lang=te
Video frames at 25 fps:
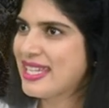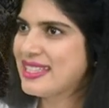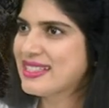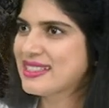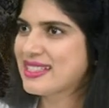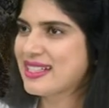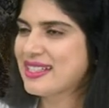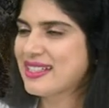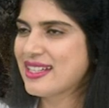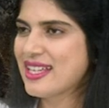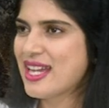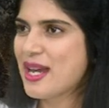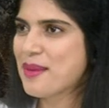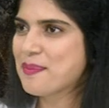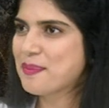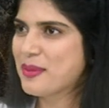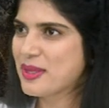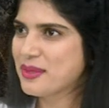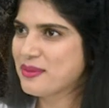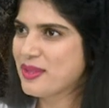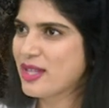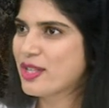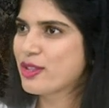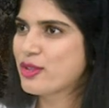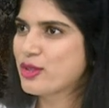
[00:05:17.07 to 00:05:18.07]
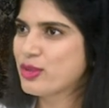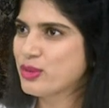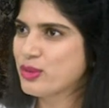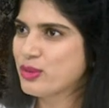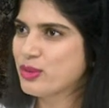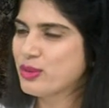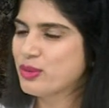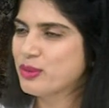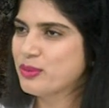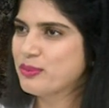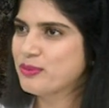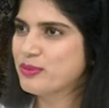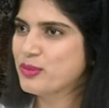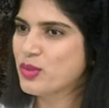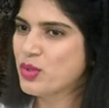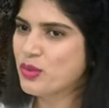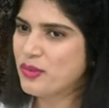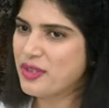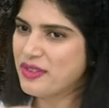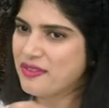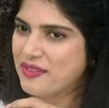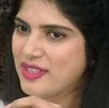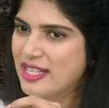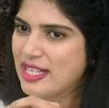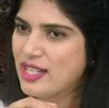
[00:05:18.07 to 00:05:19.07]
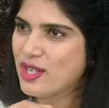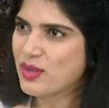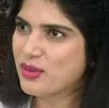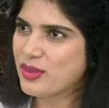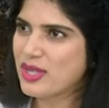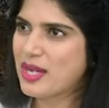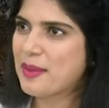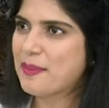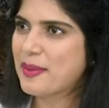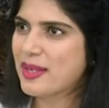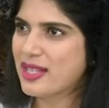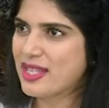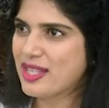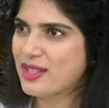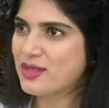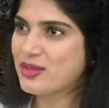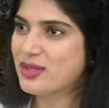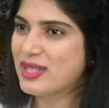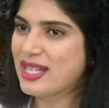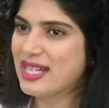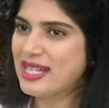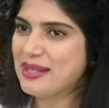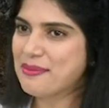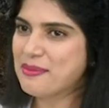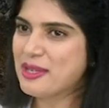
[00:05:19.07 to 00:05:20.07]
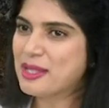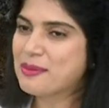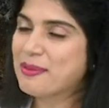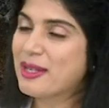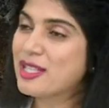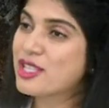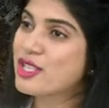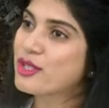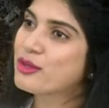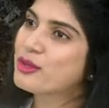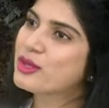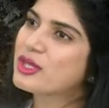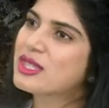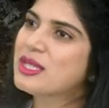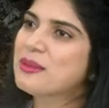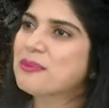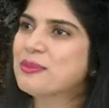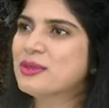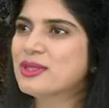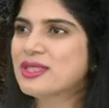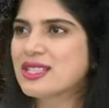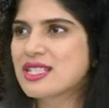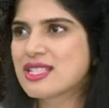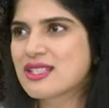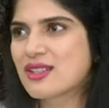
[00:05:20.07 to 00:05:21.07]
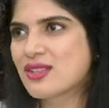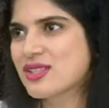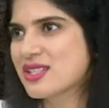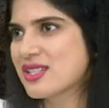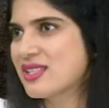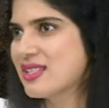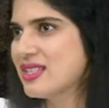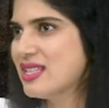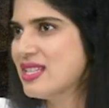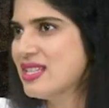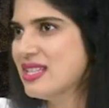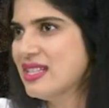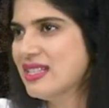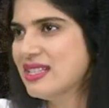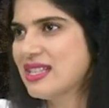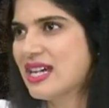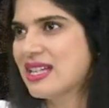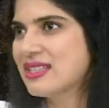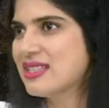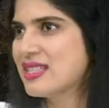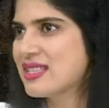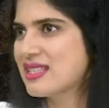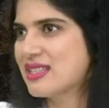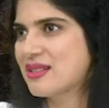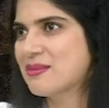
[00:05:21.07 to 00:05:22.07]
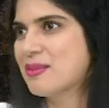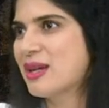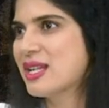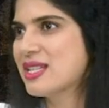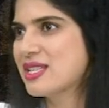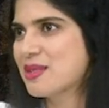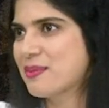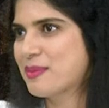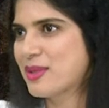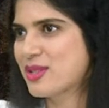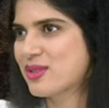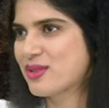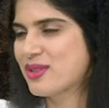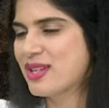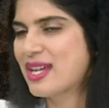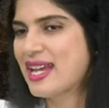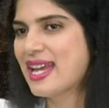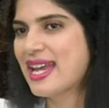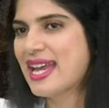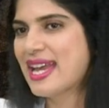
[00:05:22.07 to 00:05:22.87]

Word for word: ఎందుకంటే అప్పటి వరకు మూవీ ఫీల్డ్లో ఉన్నప్పటికీ కూడా మీకు మంచి గుర్తింపుని తీసుకొచ్చింది నాంది సినిమా అని చెప్పచ్చు